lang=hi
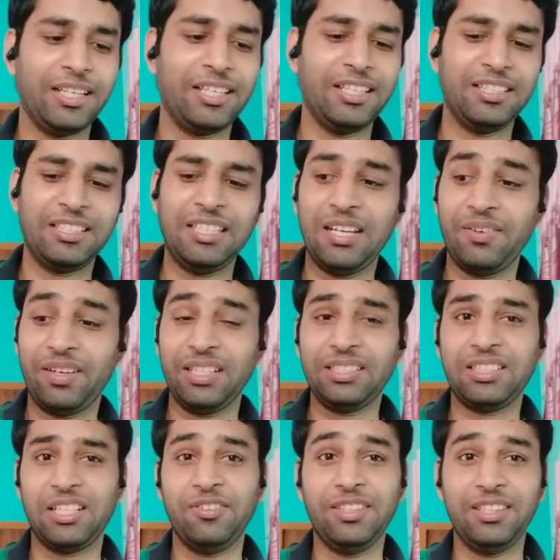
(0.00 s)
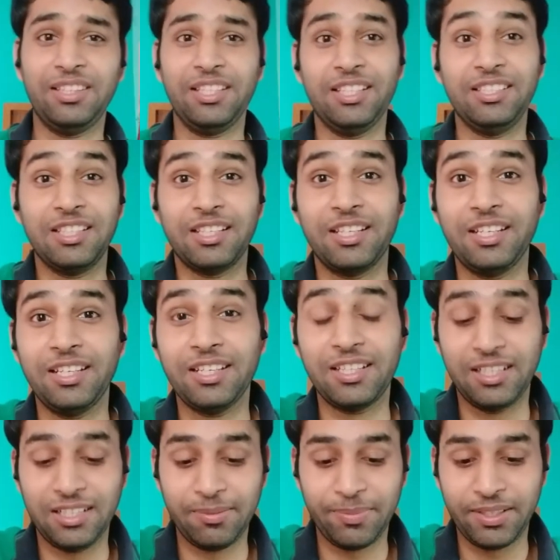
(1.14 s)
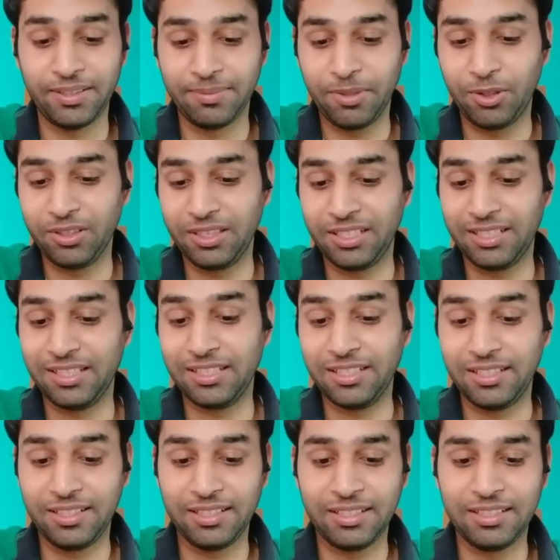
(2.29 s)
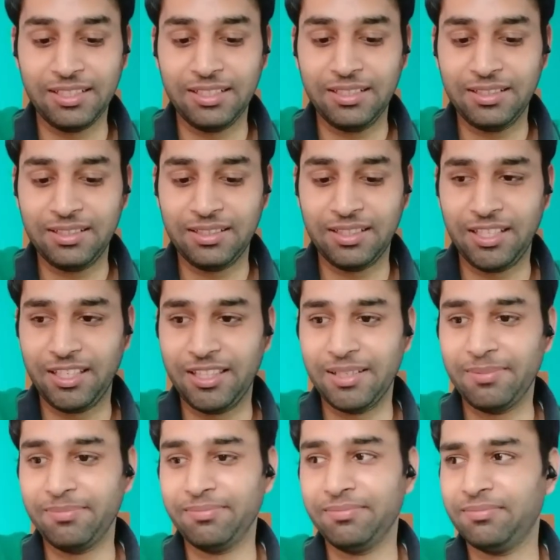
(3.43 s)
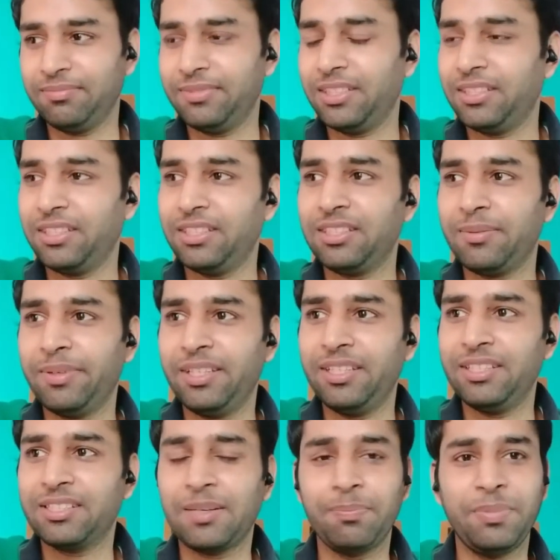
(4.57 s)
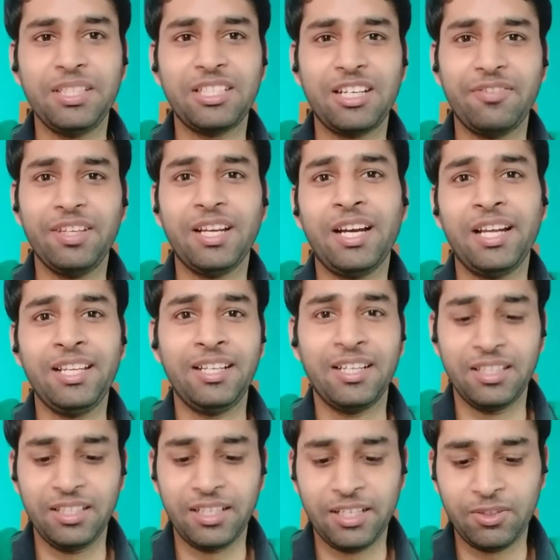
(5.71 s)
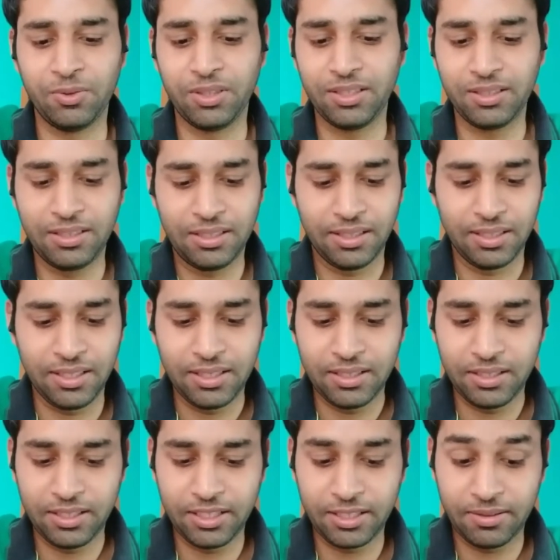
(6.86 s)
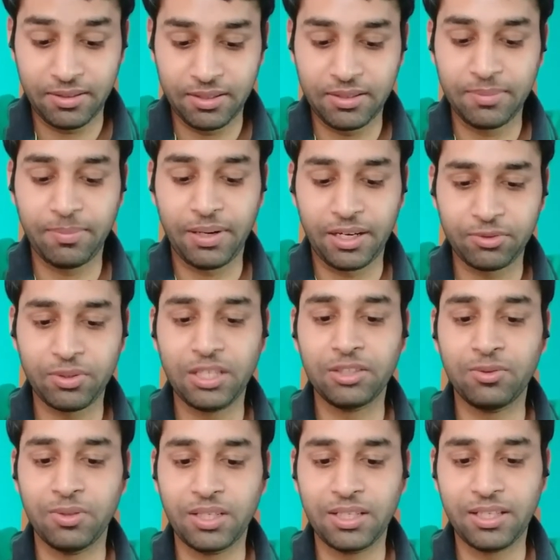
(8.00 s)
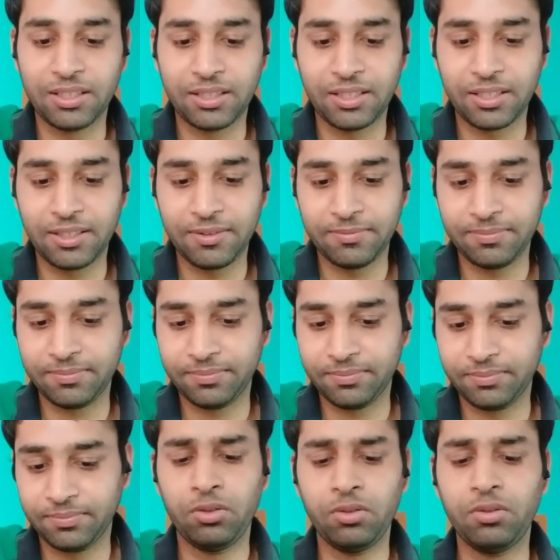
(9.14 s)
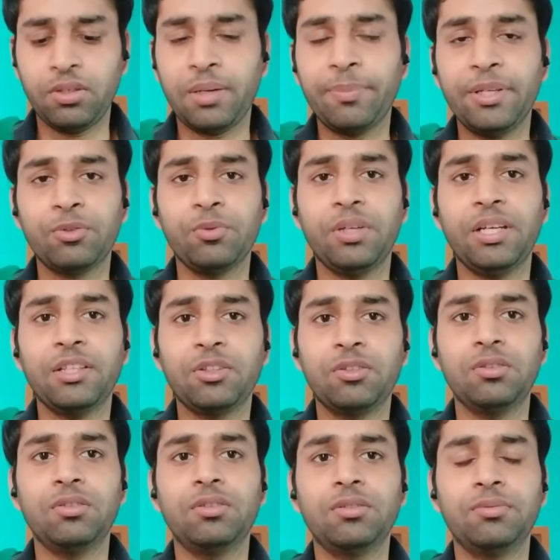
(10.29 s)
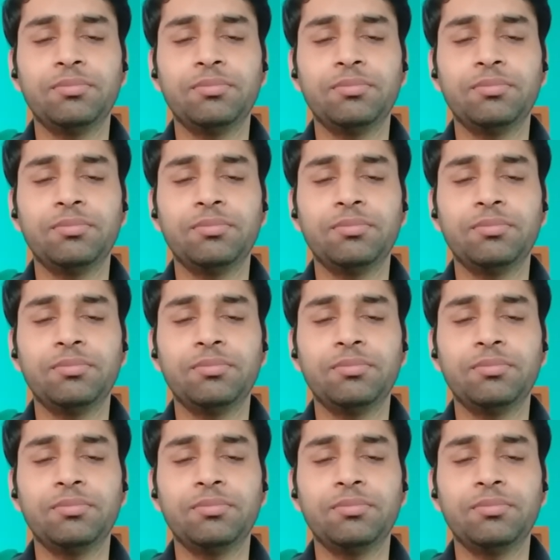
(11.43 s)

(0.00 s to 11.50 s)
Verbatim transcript: रहा है कि इसकी आवाज़ काफ़ी तेज़ लग रही है कान में बहुत तेज़ लग रही है जैसे एकदम जैसे समझ लीजिए इसका पिच काफ़ी हाई कर दिया इन्होंने एक बास वाला सुन के देखते हैं तो हमने सुना तो